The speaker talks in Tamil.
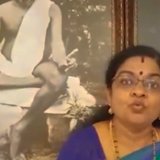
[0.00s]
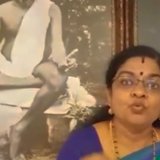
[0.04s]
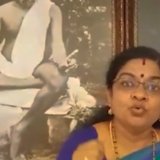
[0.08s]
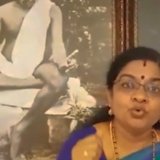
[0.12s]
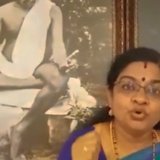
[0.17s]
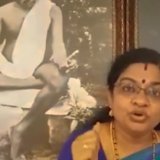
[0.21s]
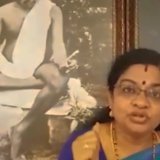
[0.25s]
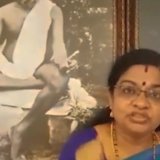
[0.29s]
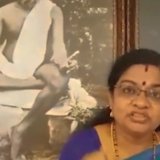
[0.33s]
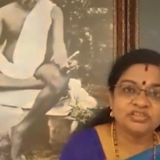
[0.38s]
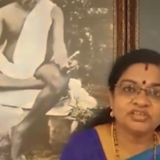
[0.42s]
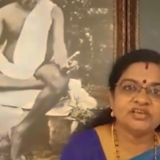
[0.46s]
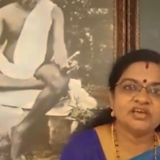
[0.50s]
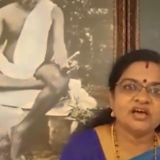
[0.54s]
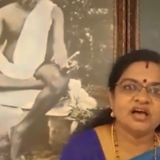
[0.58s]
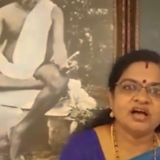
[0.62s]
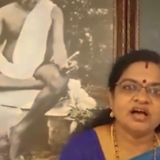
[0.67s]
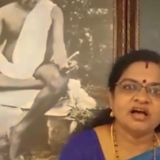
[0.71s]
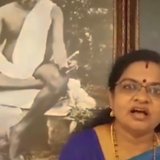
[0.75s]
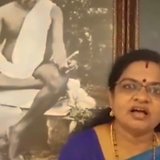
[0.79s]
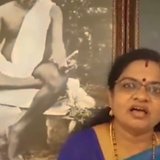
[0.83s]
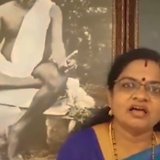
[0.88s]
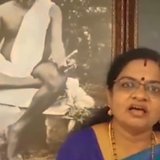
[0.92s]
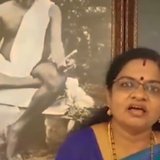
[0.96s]

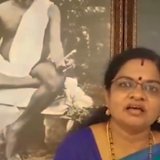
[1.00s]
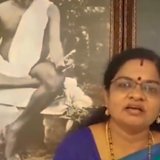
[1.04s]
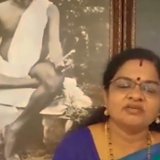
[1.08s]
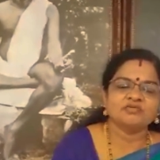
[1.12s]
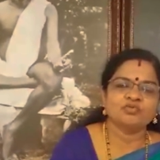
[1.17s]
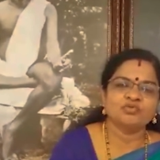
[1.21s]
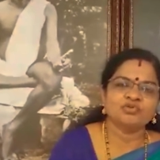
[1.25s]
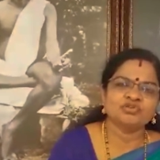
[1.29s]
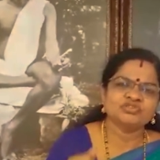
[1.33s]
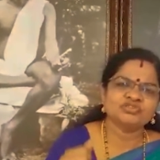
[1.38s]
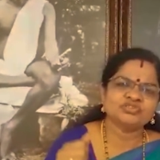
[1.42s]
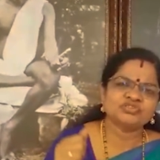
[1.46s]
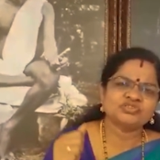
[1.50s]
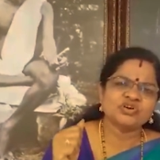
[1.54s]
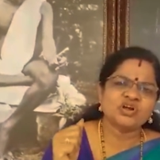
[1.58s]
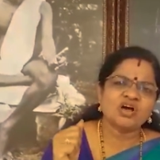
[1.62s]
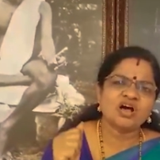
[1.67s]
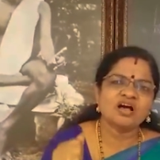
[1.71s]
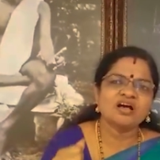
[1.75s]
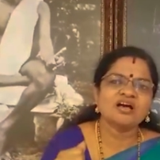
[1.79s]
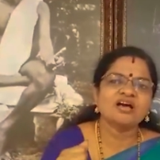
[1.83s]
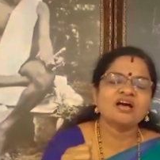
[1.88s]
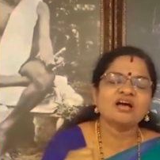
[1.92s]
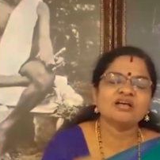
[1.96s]
உறுதியாக ஒரு
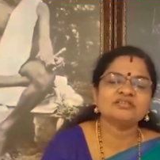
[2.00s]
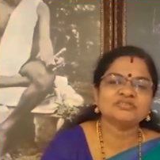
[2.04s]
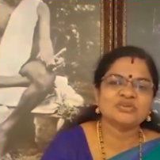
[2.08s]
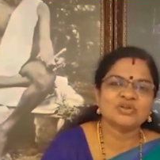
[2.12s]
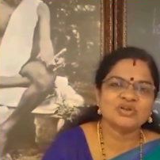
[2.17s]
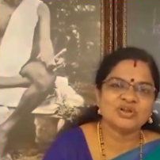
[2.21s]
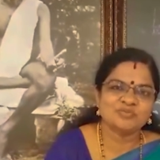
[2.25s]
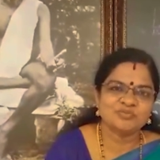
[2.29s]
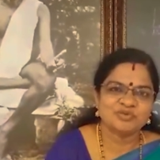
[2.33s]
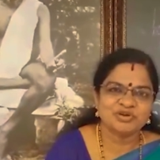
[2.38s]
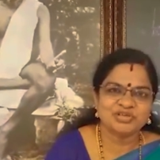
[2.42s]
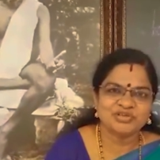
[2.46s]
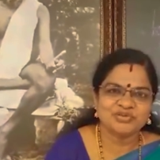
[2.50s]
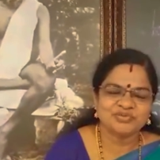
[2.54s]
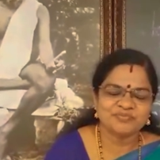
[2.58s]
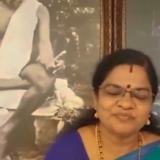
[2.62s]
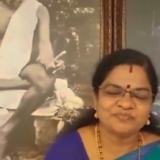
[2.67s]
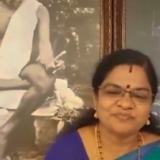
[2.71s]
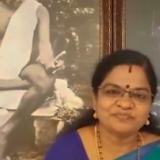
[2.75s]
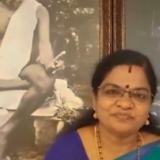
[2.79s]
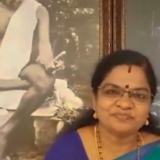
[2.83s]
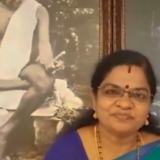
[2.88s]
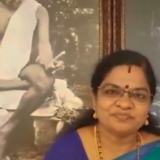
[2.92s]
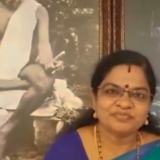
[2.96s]
ஸ்ட்ராங்காக சொல்ல முடியும்
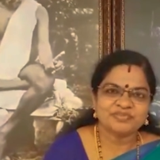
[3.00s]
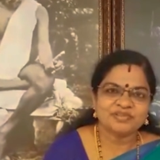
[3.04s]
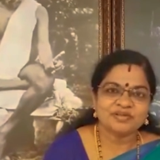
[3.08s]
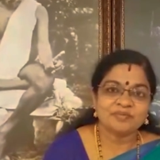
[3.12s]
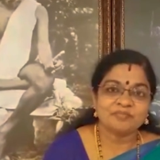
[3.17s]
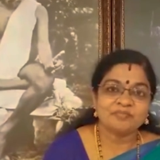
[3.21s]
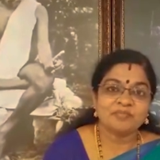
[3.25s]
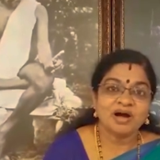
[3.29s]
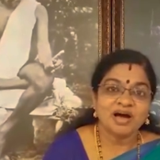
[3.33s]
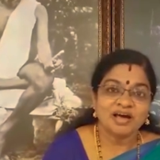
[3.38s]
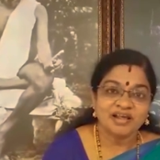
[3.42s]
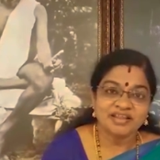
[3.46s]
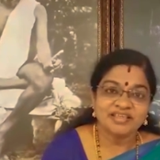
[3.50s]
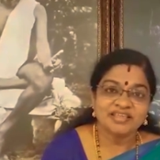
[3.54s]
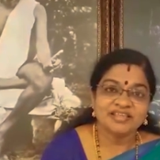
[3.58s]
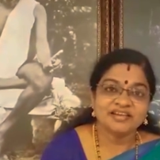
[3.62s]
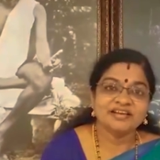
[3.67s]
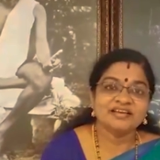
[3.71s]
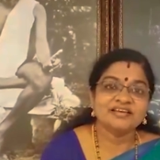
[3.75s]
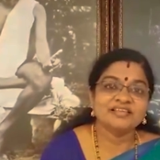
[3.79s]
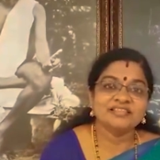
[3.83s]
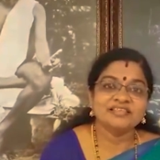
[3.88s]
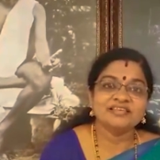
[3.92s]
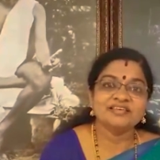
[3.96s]
மாறி
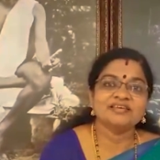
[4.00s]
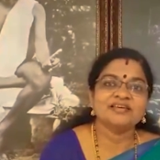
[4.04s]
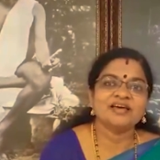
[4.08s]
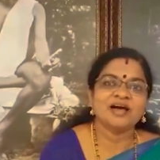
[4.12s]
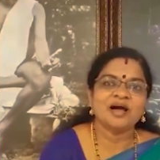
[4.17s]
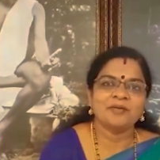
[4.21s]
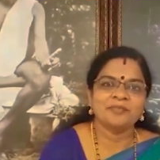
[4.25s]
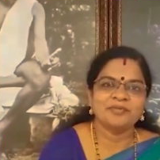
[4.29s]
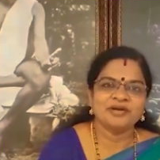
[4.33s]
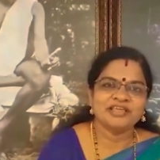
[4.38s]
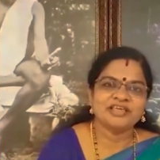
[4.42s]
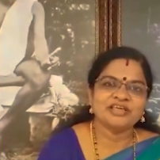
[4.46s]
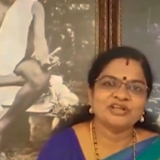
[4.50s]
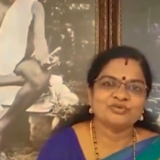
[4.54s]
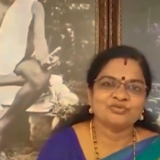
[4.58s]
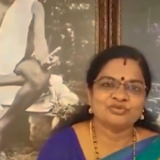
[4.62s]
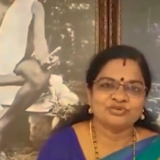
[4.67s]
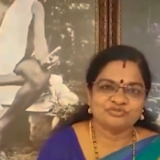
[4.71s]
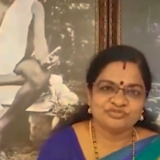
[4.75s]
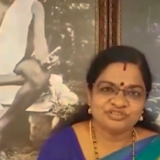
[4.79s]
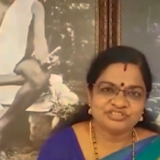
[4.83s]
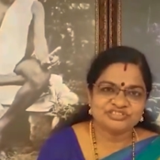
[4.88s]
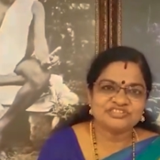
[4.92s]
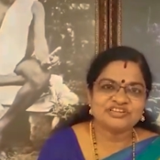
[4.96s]
இருக்குது அப்படிங்கிற
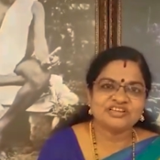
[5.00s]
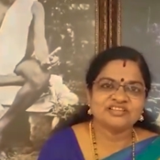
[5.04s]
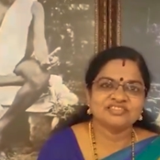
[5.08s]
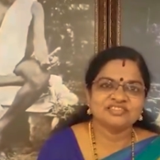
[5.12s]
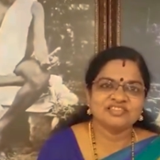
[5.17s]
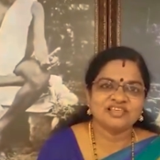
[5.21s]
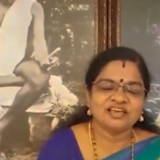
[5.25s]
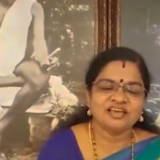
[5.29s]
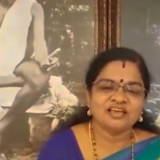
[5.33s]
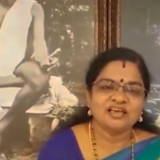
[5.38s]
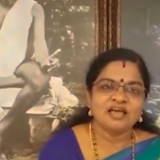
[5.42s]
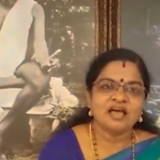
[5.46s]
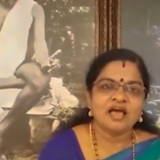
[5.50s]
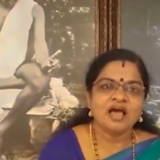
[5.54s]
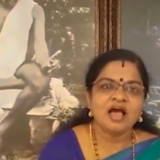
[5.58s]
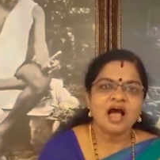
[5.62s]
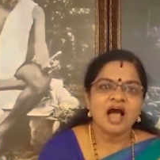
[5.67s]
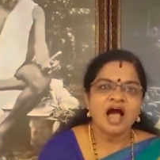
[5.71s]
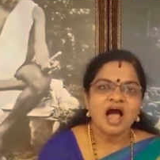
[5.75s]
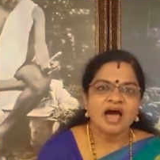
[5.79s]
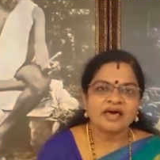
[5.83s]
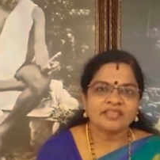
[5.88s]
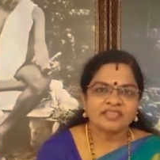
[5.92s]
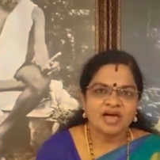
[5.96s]
ஒரு விஷயத்த
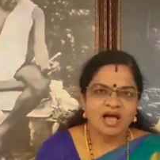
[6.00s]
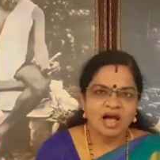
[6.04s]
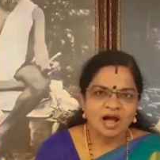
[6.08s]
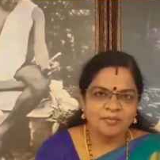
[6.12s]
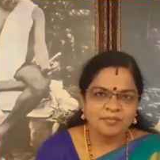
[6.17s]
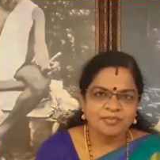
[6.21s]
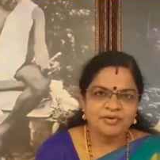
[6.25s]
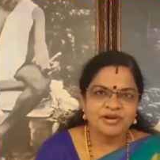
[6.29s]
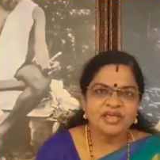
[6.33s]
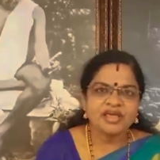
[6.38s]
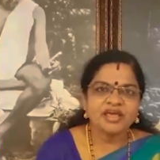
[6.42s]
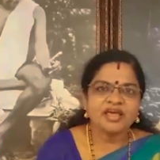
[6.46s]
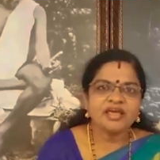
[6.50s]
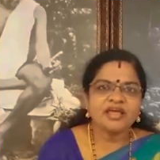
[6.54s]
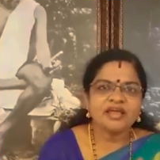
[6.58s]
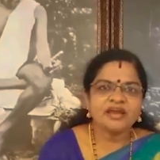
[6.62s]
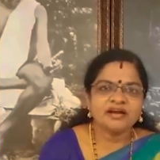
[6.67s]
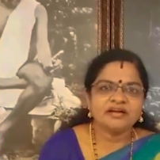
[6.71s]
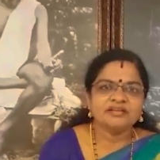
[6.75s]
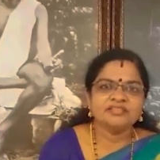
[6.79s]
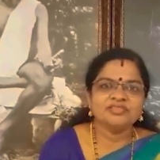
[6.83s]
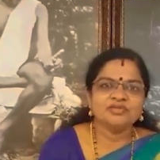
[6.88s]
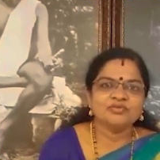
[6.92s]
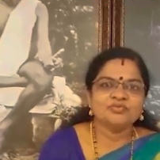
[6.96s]
அதை அப்படியே
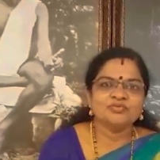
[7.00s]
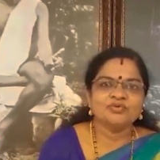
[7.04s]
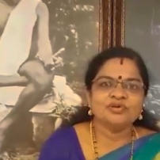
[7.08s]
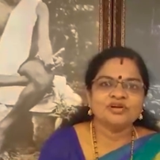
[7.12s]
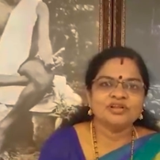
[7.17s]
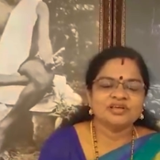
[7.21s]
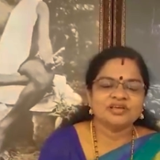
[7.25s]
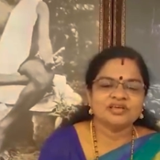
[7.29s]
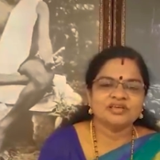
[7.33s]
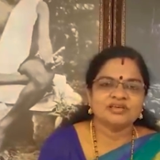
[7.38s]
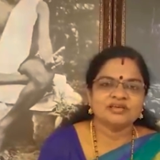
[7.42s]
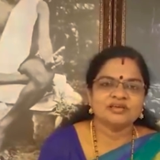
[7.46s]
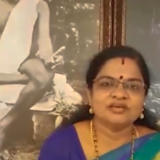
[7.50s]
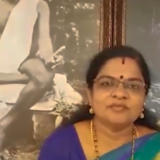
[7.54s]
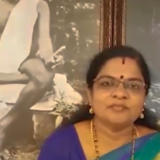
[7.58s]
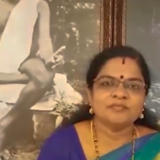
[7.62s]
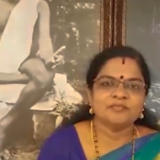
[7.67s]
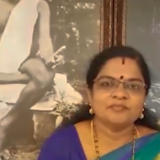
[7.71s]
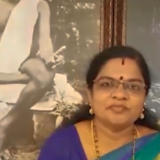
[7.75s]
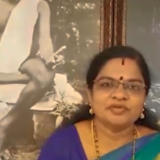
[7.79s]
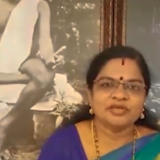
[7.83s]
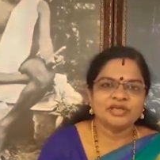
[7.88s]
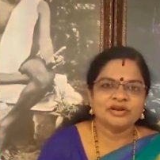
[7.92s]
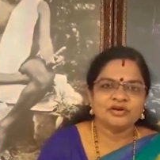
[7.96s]
எடுத்து உங்களுக்கு
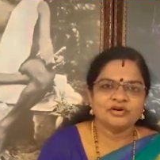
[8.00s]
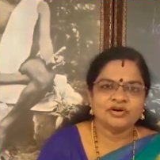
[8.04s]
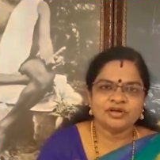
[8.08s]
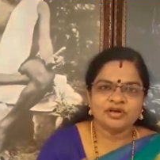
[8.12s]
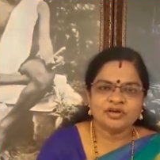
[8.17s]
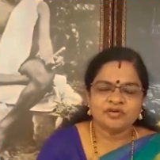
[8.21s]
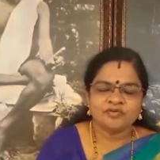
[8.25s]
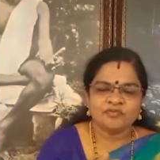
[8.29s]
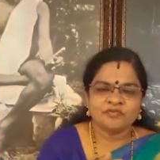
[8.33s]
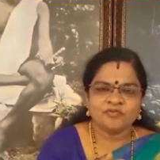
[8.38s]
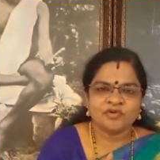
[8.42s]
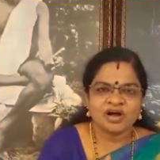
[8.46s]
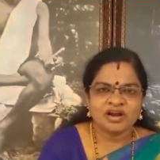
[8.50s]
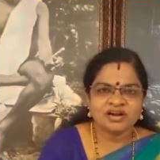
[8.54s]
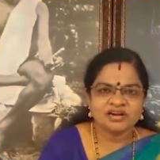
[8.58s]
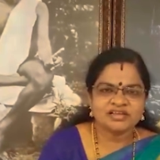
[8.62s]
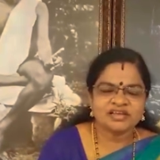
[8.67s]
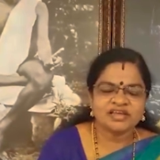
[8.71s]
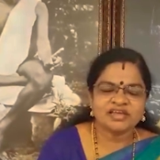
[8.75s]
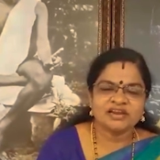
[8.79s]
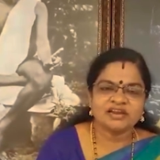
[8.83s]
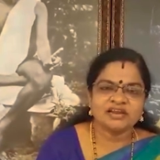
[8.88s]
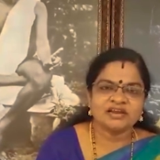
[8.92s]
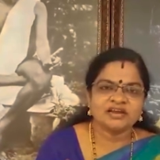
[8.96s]
என்னோட
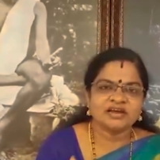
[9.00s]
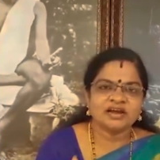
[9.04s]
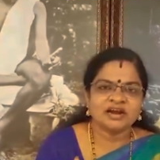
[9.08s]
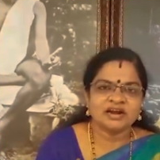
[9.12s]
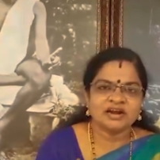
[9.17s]
வாழ்க்கையில்